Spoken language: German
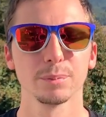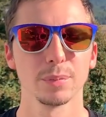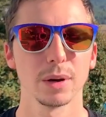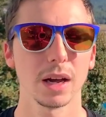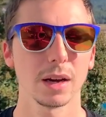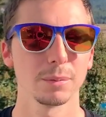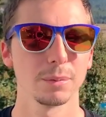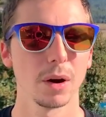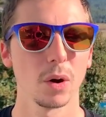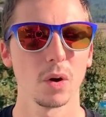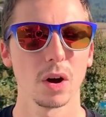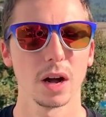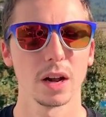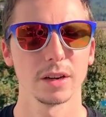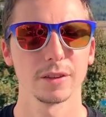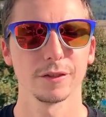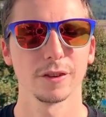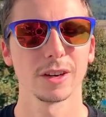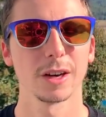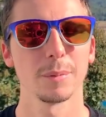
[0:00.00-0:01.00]
Plug Power
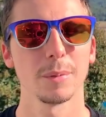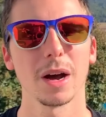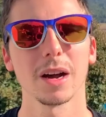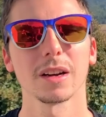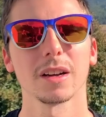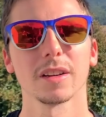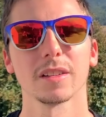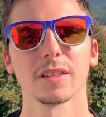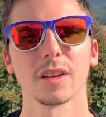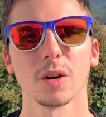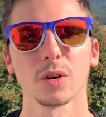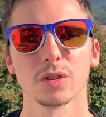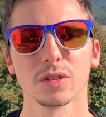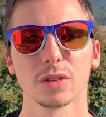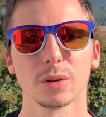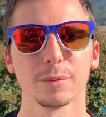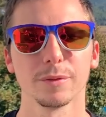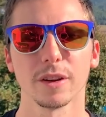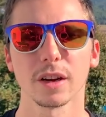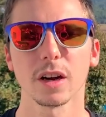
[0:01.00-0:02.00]
halt von der Barclays aus
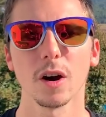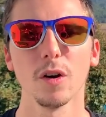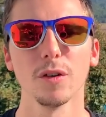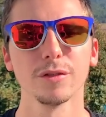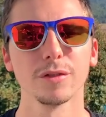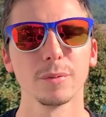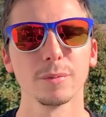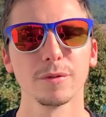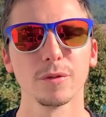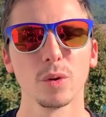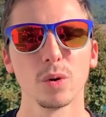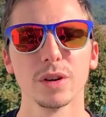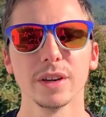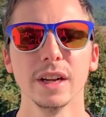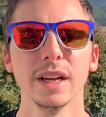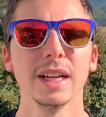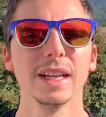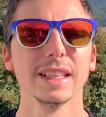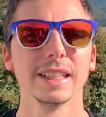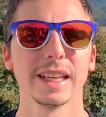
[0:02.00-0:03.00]
zum Verkauf empfohlen,
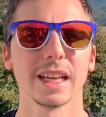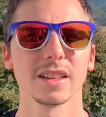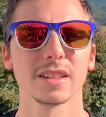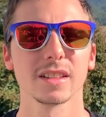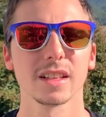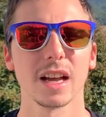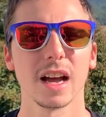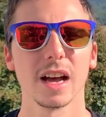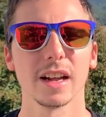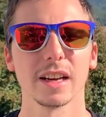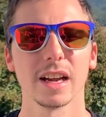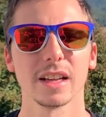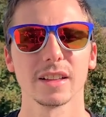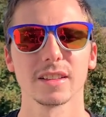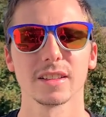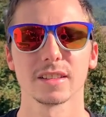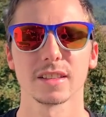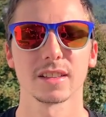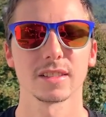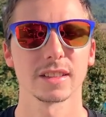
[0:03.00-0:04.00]
jetzt gerade hat
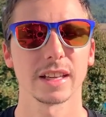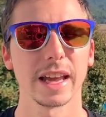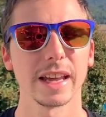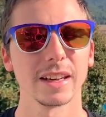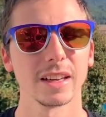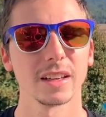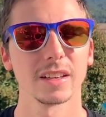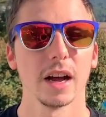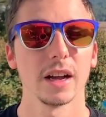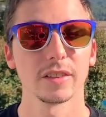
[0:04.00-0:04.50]
sich das geändert.